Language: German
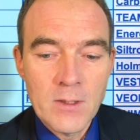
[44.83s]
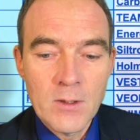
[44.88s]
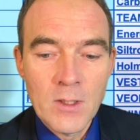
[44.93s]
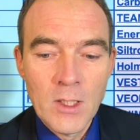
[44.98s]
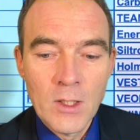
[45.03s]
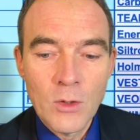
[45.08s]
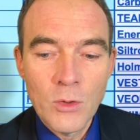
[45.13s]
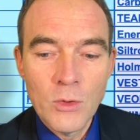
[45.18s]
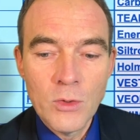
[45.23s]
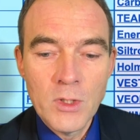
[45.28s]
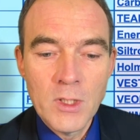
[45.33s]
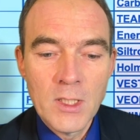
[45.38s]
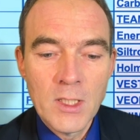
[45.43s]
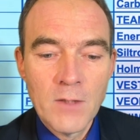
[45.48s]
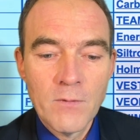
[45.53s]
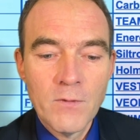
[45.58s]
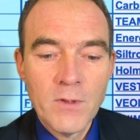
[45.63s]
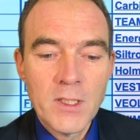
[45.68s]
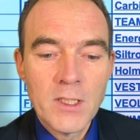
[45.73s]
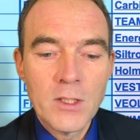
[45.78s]
mit all den
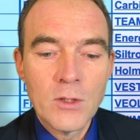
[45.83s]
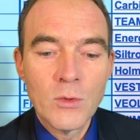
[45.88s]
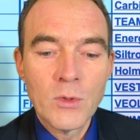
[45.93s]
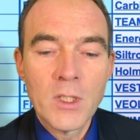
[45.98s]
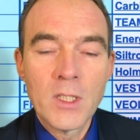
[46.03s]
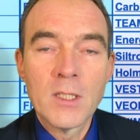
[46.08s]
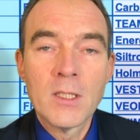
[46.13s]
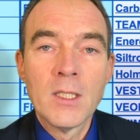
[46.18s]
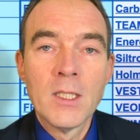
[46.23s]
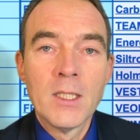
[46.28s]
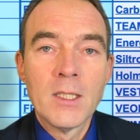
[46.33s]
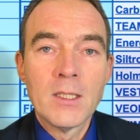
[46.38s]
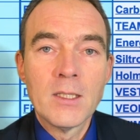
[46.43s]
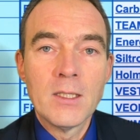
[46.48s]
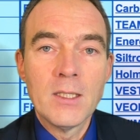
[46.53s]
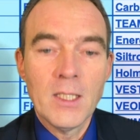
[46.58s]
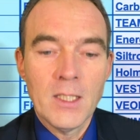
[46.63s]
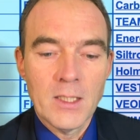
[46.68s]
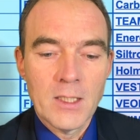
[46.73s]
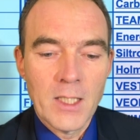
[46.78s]
Aktien und den
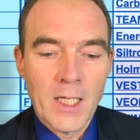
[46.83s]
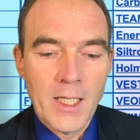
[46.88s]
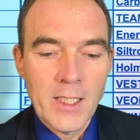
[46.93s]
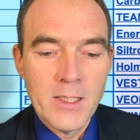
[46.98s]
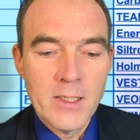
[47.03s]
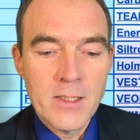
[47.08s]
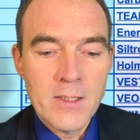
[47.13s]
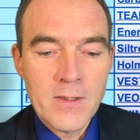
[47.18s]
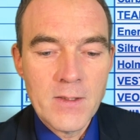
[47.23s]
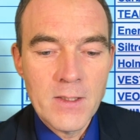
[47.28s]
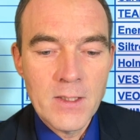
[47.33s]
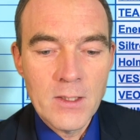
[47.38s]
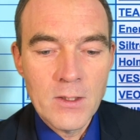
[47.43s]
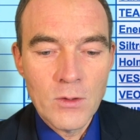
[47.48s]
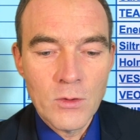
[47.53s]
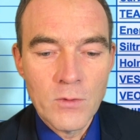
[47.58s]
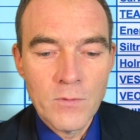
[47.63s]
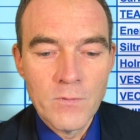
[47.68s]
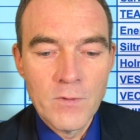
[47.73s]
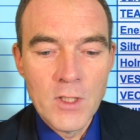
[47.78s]
Gewichtungen,
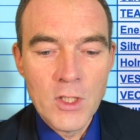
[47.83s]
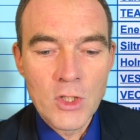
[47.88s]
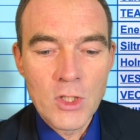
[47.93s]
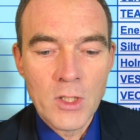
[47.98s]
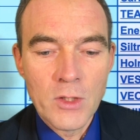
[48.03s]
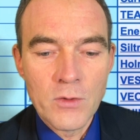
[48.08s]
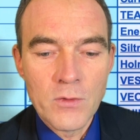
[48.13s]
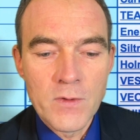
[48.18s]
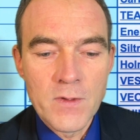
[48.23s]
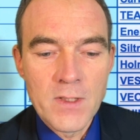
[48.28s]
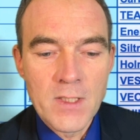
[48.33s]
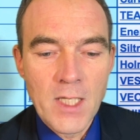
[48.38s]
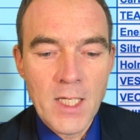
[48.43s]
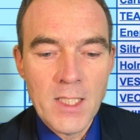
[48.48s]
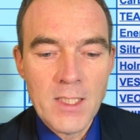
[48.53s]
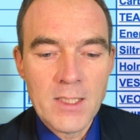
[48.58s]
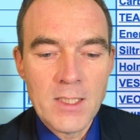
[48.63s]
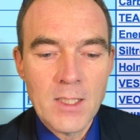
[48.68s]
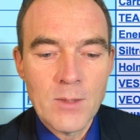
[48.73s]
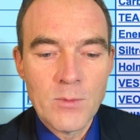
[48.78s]
die enthalten sind.
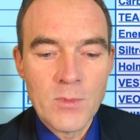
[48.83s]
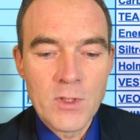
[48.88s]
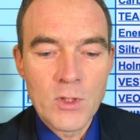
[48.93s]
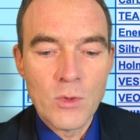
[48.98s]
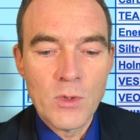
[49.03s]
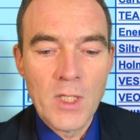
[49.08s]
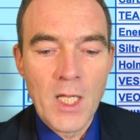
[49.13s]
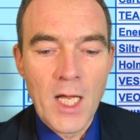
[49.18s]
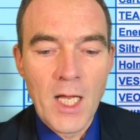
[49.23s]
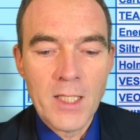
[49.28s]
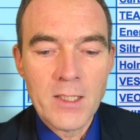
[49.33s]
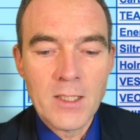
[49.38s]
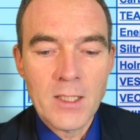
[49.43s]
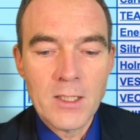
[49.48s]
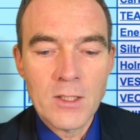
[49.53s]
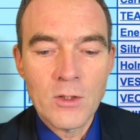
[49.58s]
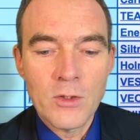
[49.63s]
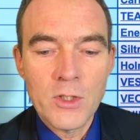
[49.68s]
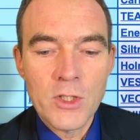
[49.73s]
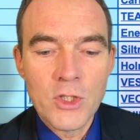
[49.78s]
Und wir schauen uns
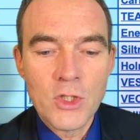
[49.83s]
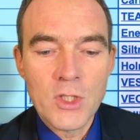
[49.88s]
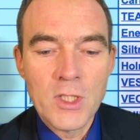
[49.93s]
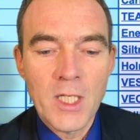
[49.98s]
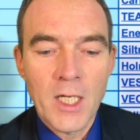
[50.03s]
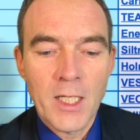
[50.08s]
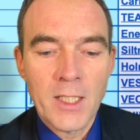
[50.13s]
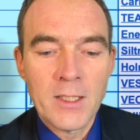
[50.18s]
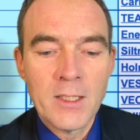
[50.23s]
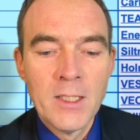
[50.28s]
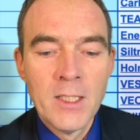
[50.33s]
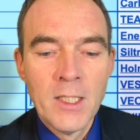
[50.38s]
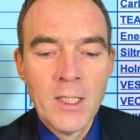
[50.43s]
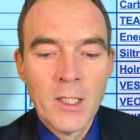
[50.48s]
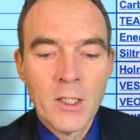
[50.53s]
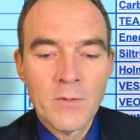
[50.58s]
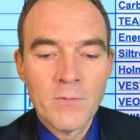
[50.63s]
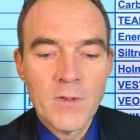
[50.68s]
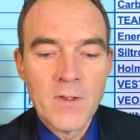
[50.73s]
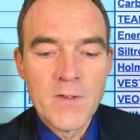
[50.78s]
SM Solar
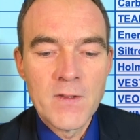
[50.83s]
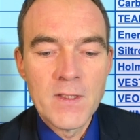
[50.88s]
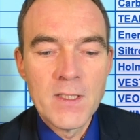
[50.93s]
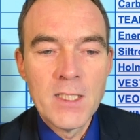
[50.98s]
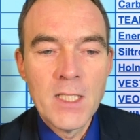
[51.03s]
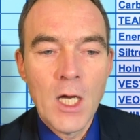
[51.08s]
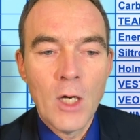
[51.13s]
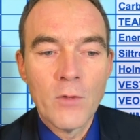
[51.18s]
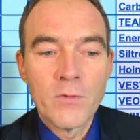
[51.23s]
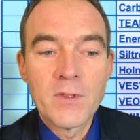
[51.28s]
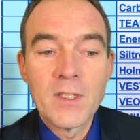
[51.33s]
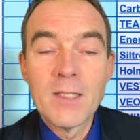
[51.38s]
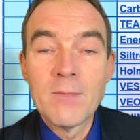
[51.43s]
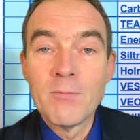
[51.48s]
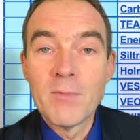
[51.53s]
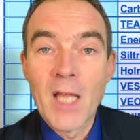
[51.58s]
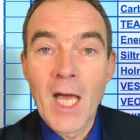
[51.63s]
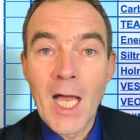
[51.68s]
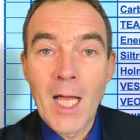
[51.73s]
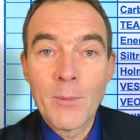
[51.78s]
Technology an.
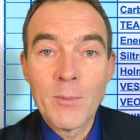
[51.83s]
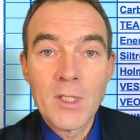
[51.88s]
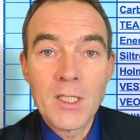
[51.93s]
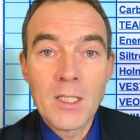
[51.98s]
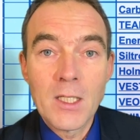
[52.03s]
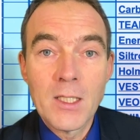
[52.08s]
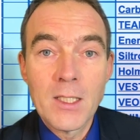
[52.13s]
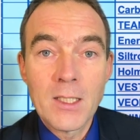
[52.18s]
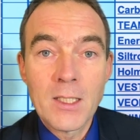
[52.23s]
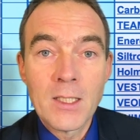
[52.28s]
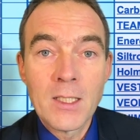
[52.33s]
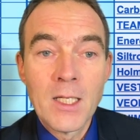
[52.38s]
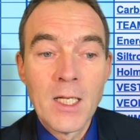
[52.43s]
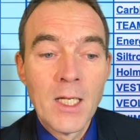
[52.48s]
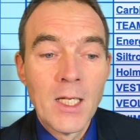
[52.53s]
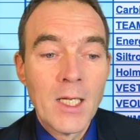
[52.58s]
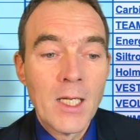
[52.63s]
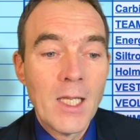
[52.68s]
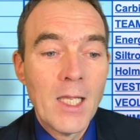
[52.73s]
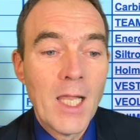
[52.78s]
Und wenn Sie hier auf
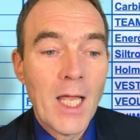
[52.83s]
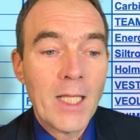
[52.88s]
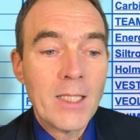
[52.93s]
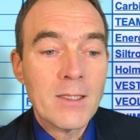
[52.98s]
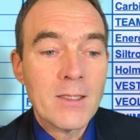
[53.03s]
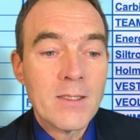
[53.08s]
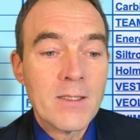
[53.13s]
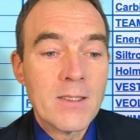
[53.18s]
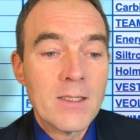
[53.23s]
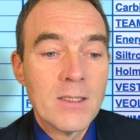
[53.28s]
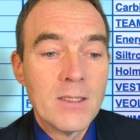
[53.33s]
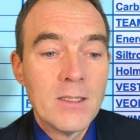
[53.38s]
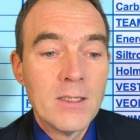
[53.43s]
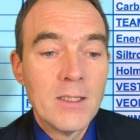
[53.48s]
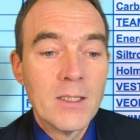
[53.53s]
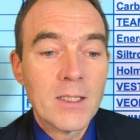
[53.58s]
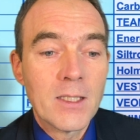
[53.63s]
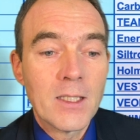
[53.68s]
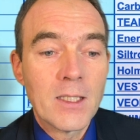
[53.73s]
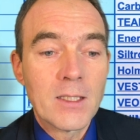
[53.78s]
den Namen klicken,
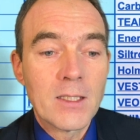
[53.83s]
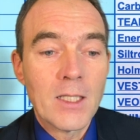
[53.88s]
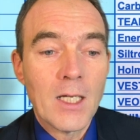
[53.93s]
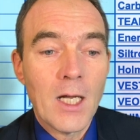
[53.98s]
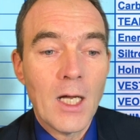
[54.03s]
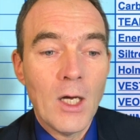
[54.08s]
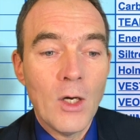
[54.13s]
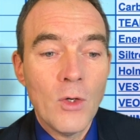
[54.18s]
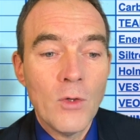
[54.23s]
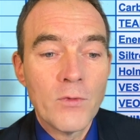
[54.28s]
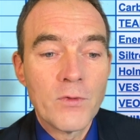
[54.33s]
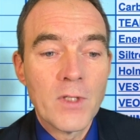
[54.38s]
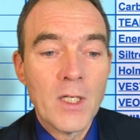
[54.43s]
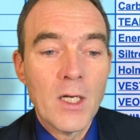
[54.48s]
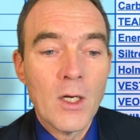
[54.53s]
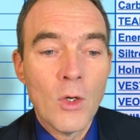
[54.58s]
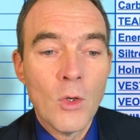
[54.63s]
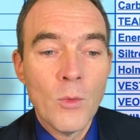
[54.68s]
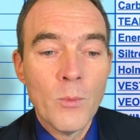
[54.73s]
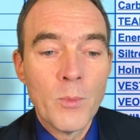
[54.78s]
landen Sie
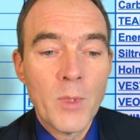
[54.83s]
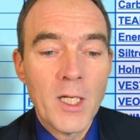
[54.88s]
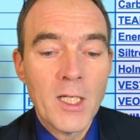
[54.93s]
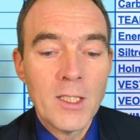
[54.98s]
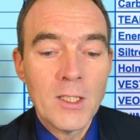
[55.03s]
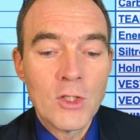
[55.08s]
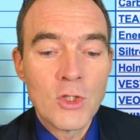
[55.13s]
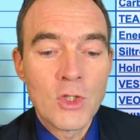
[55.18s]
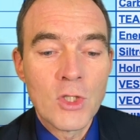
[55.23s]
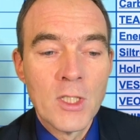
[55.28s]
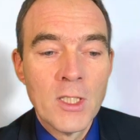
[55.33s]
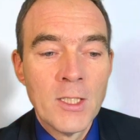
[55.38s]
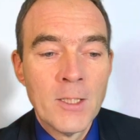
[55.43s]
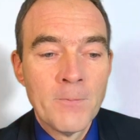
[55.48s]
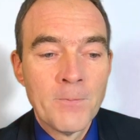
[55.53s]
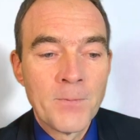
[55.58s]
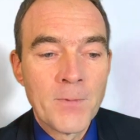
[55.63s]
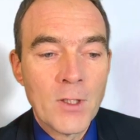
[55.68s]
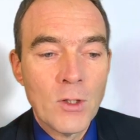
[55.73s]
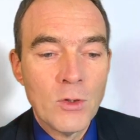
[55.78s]
direkt auf
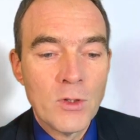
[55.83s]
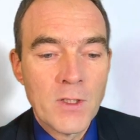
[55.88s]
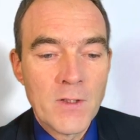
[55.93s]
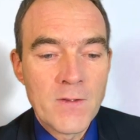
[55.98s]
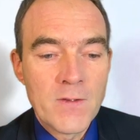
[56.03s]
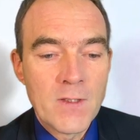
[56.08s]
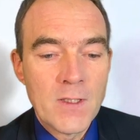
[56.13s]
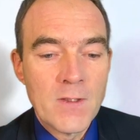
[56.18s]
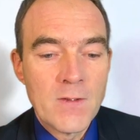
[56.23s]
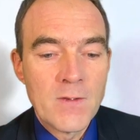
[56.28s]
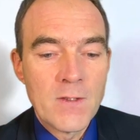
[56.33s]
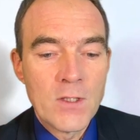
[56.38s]
der Homepage